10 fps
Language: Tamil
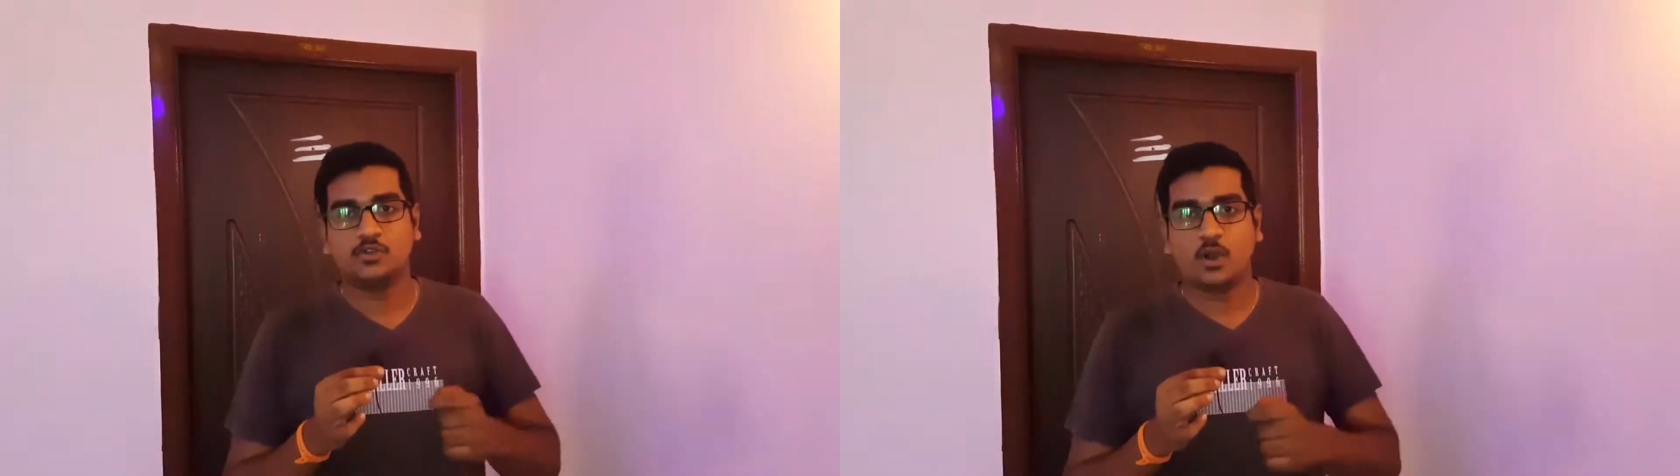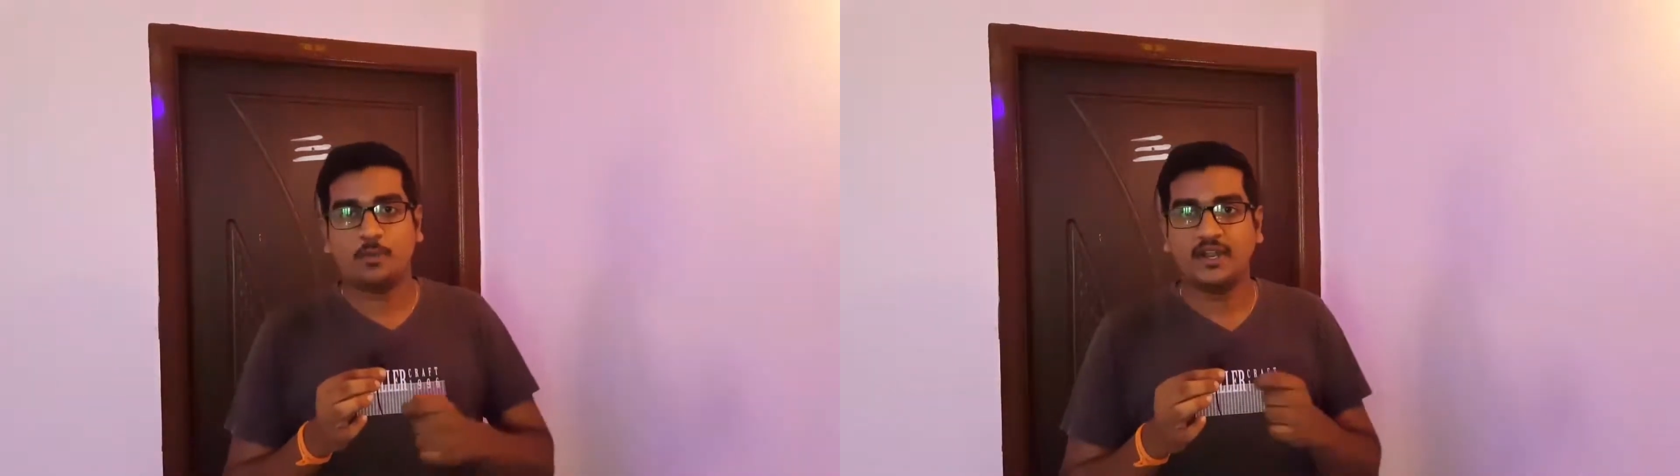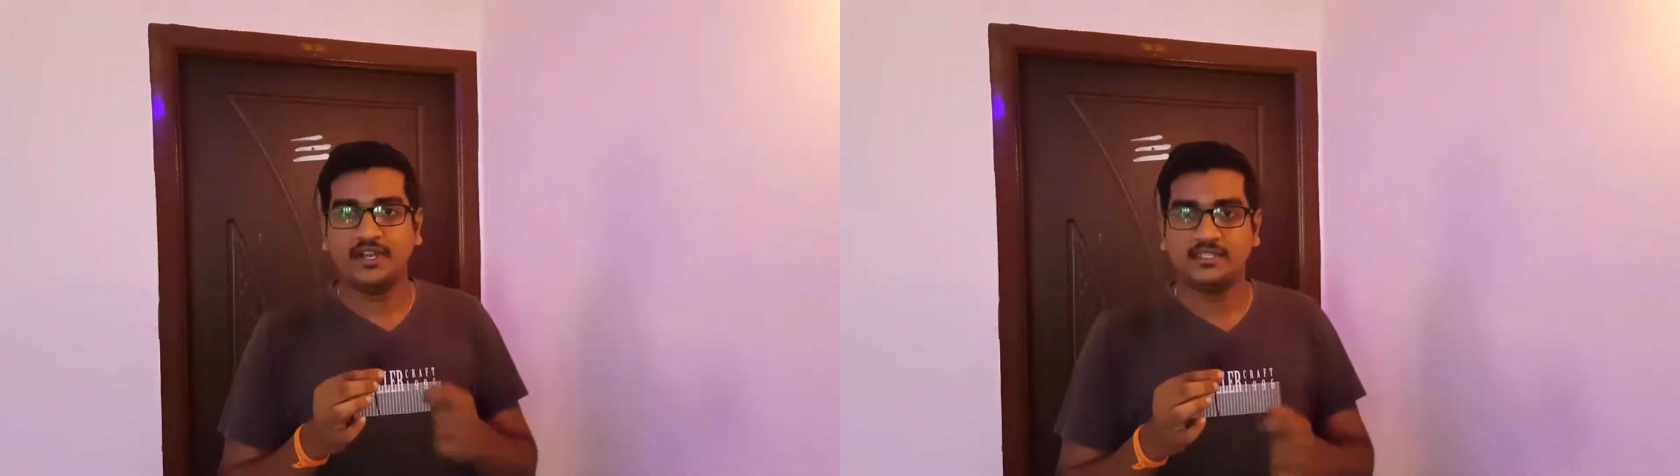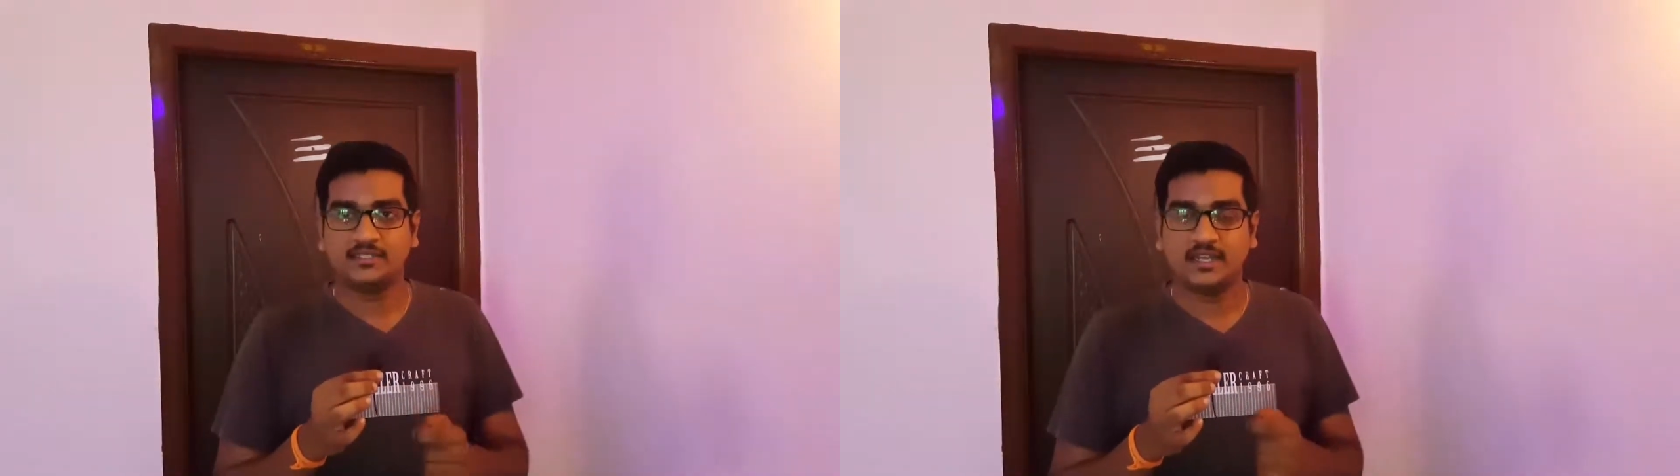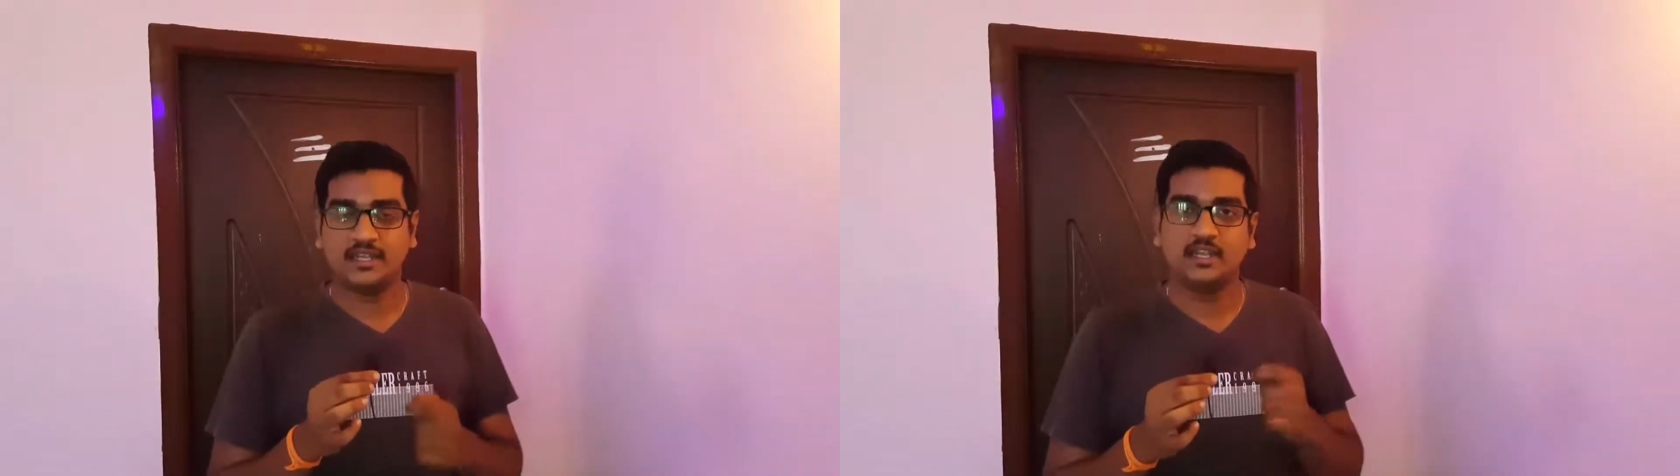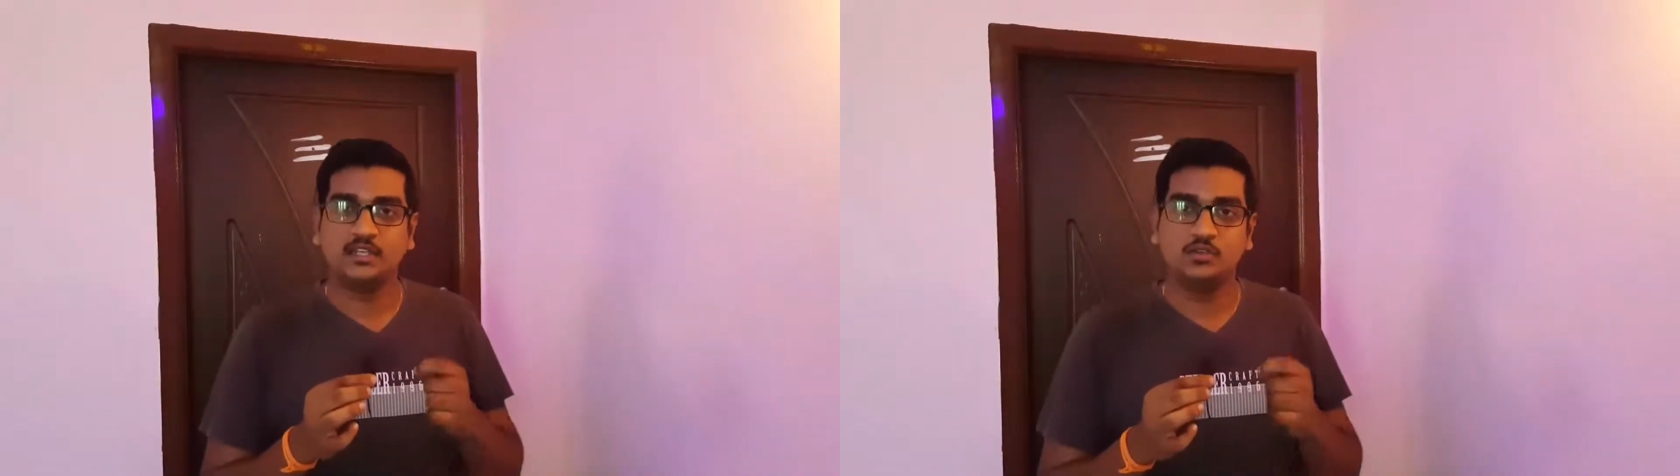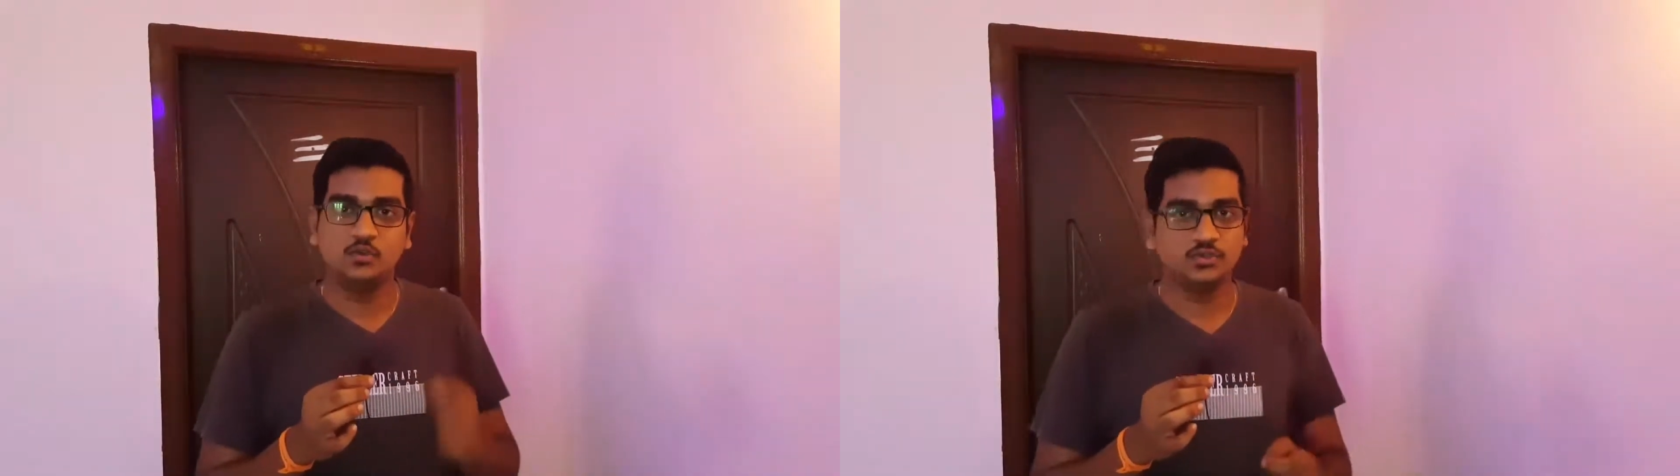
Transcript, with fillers: ஸோ அப்பரண்டிஸ்னால என்ன